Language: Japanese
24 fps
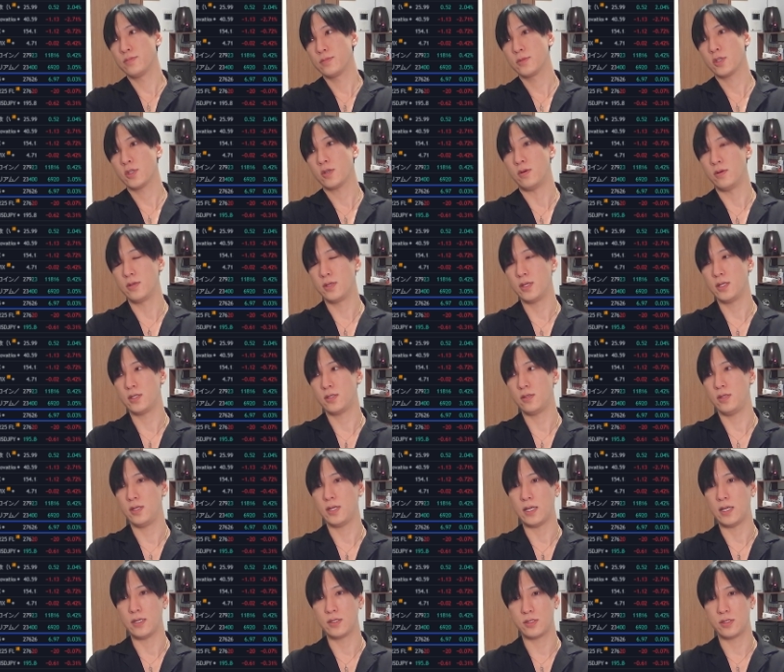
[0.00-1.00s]
今月に
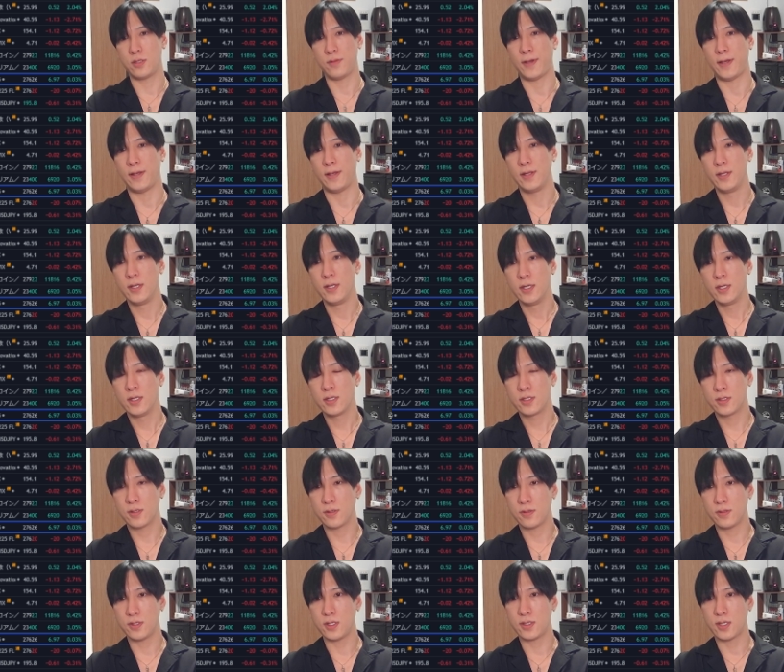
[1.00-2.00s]
関しては、そ
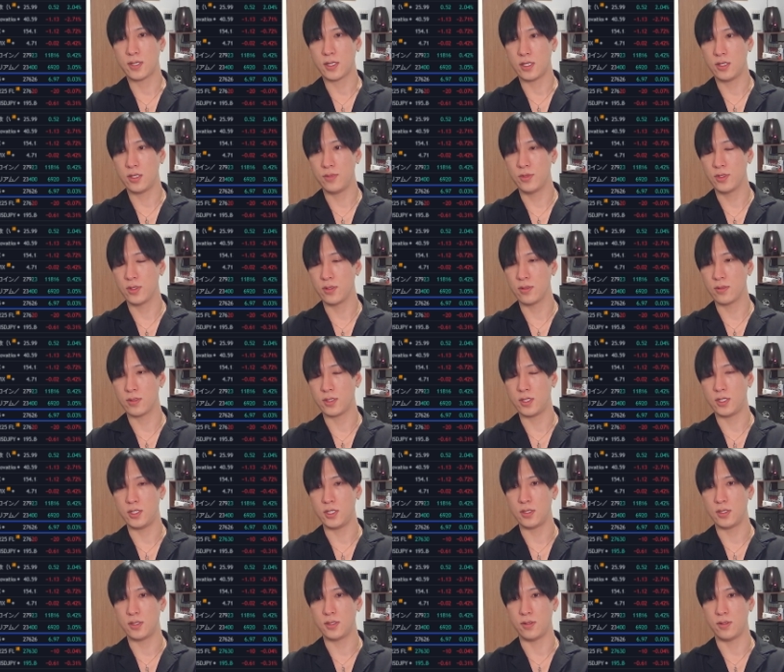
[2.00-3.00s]
こで先物の期
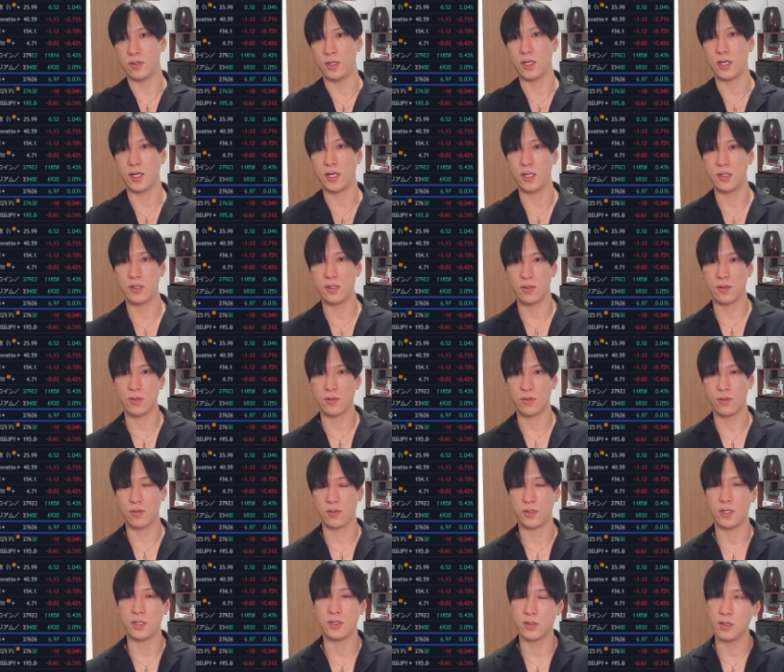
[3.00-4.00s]
日の入れ替えというところ
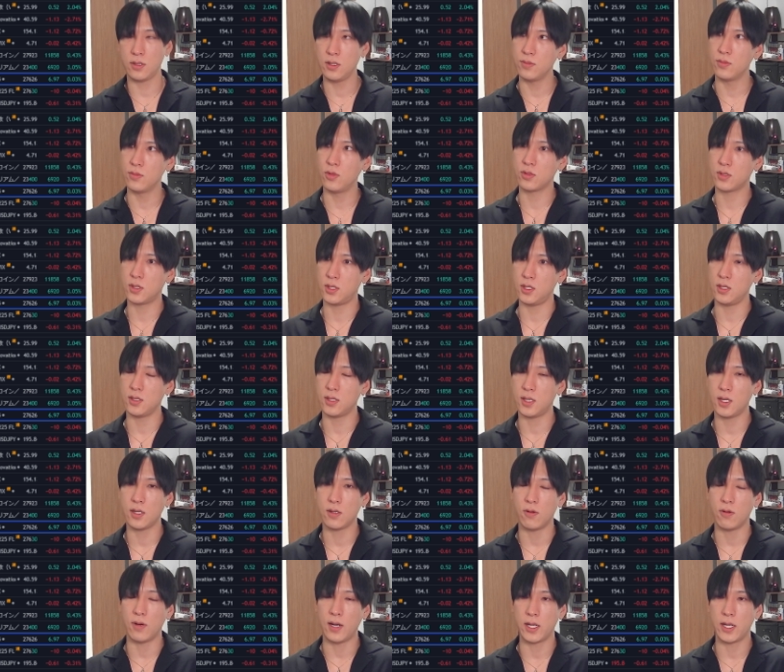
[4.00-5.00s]
で、水木金結
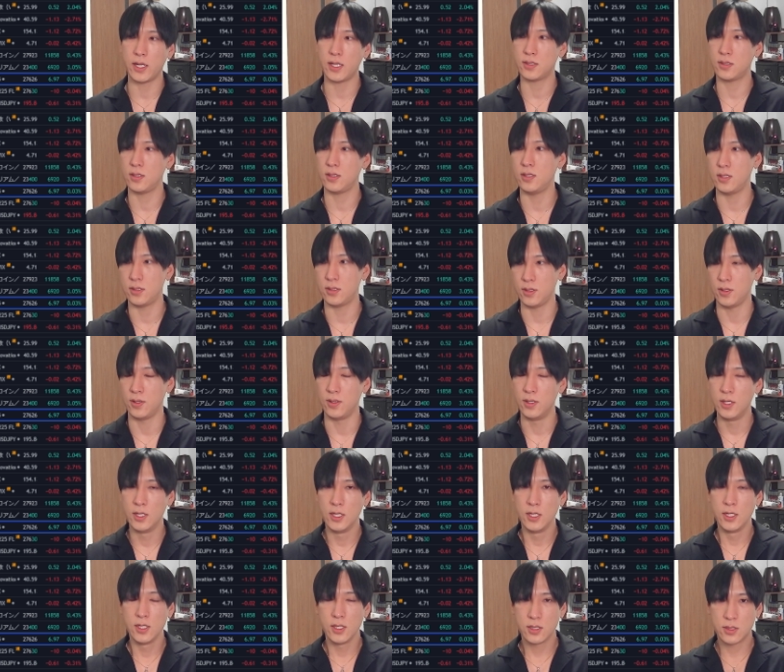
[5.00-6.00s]
構ありやすいんですよ。
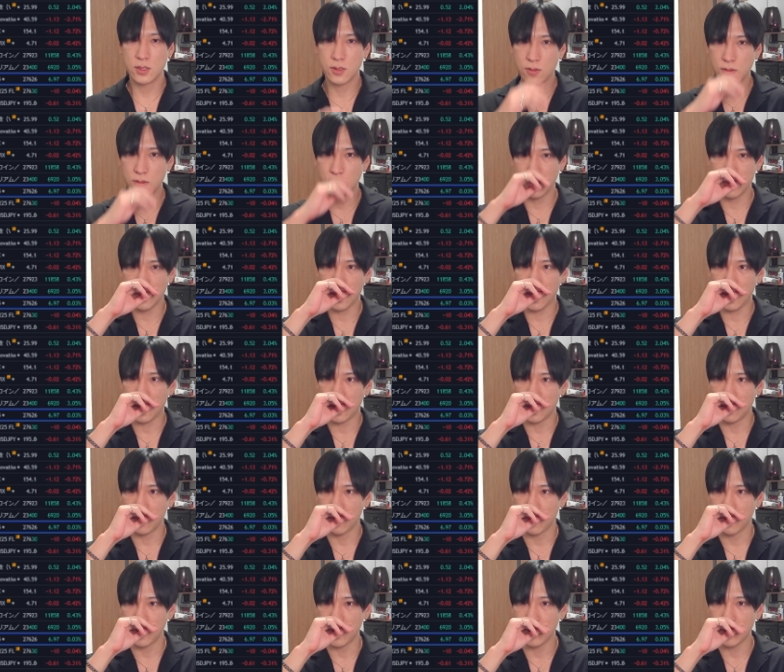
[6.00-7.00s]
そこをね、あの、
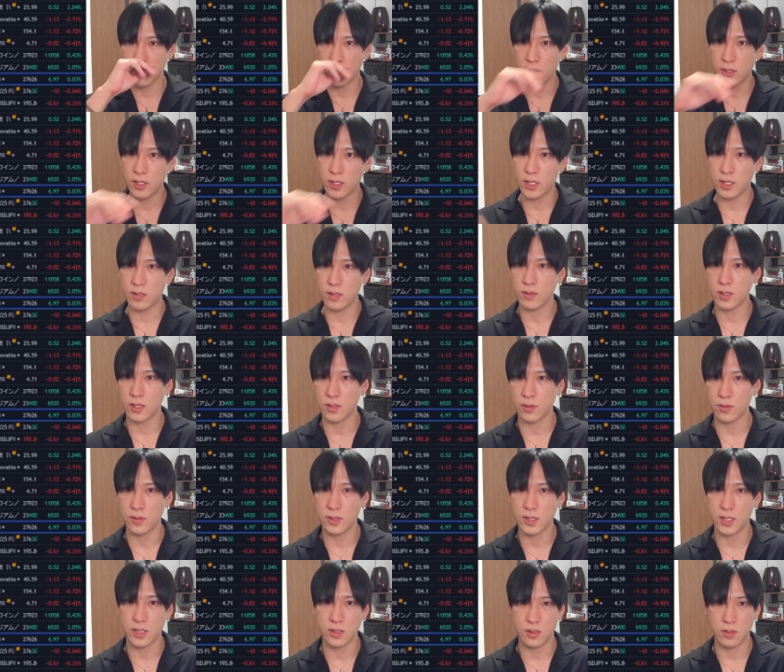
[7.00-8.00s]
乗り越えられるかどう
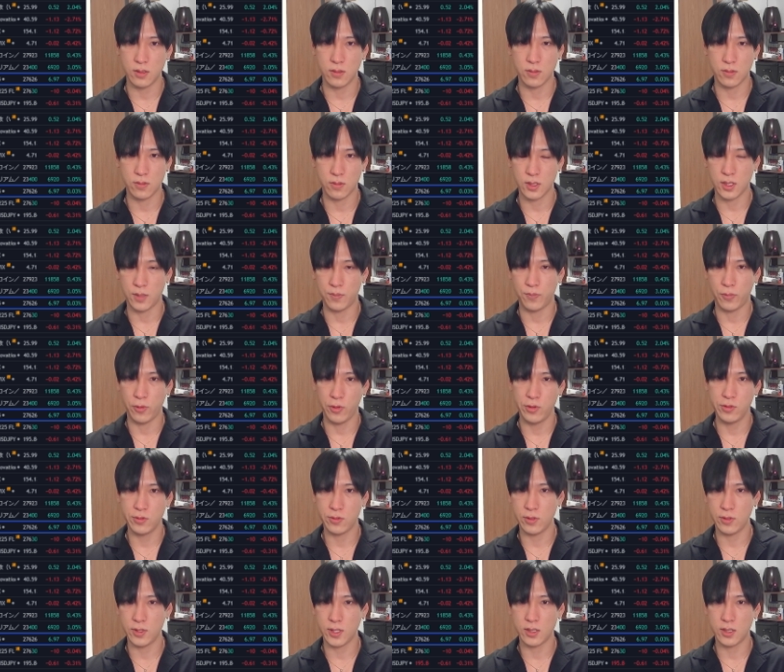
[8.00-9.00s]
かっていうところがポイント
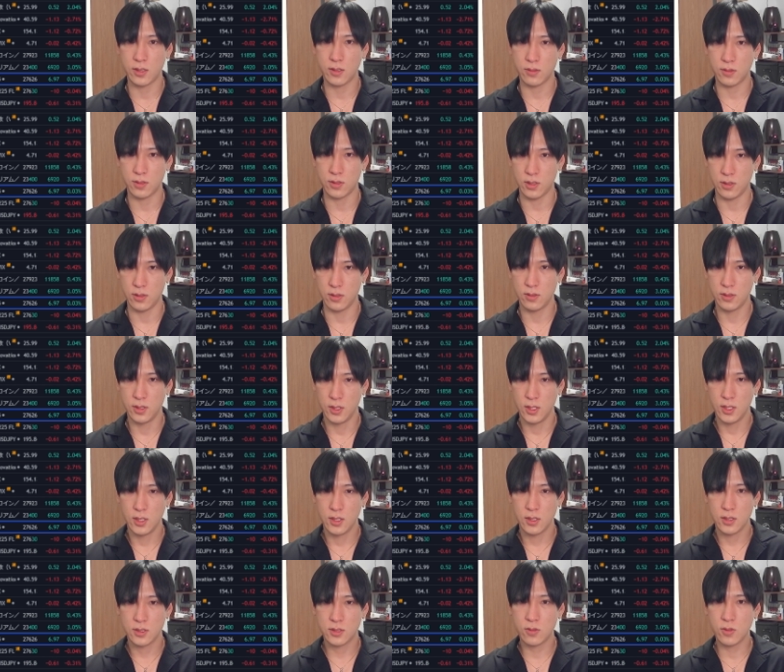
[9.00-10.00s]
になってくる。
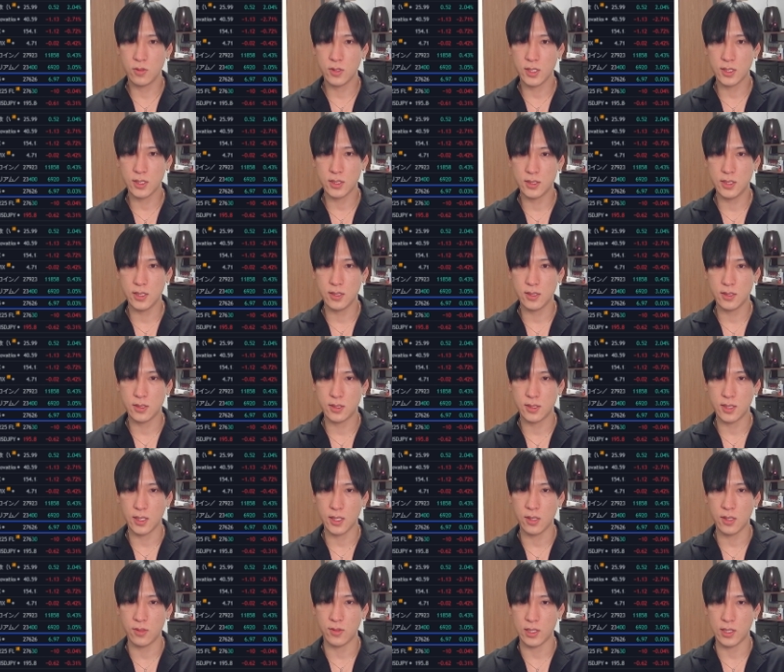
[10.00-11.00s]
ストキャスティックスだ
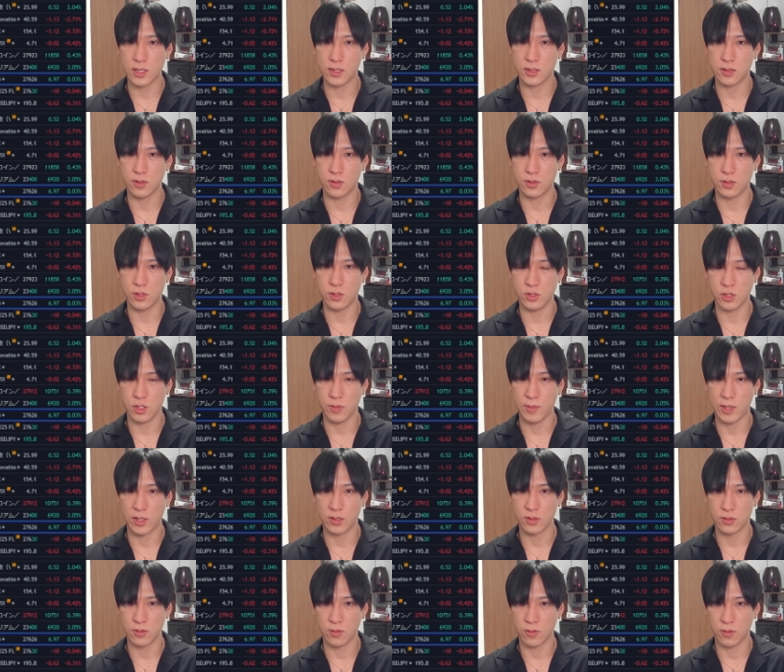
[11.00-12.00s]
け売られすの水準、今の
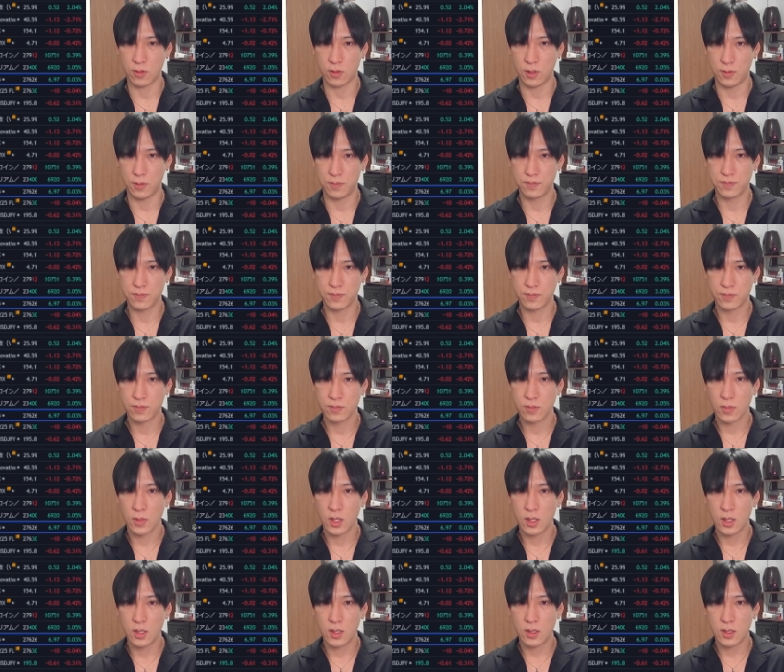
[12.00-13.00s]
ところ。
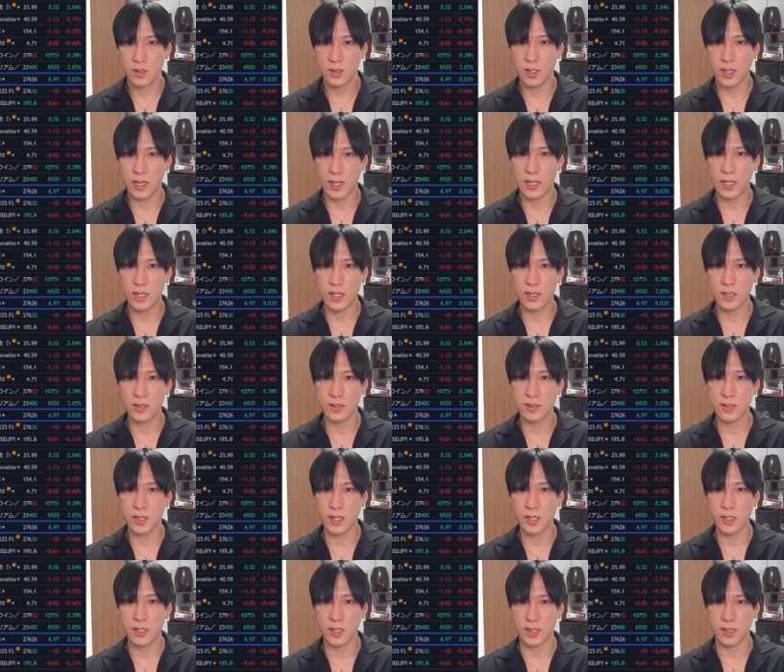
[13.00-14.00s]
で、
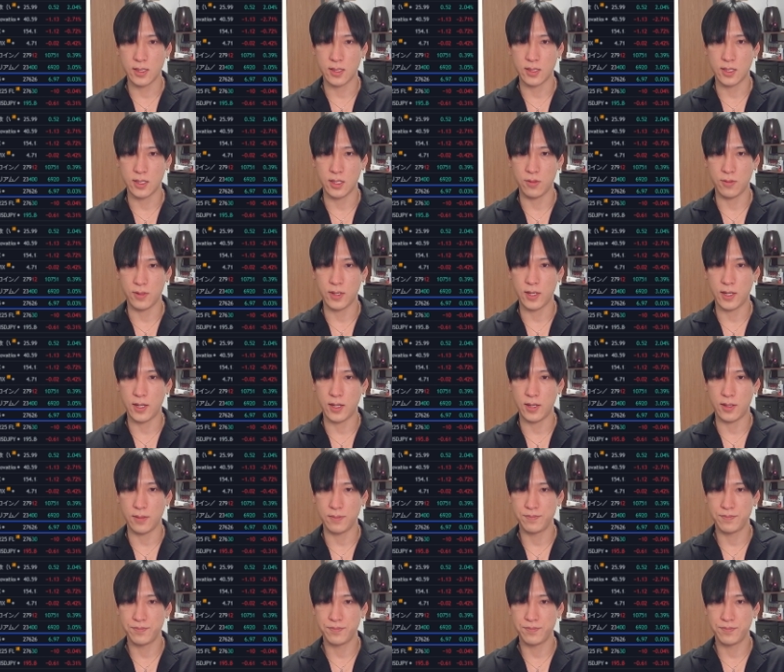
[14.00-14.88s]
RSI であったりとか、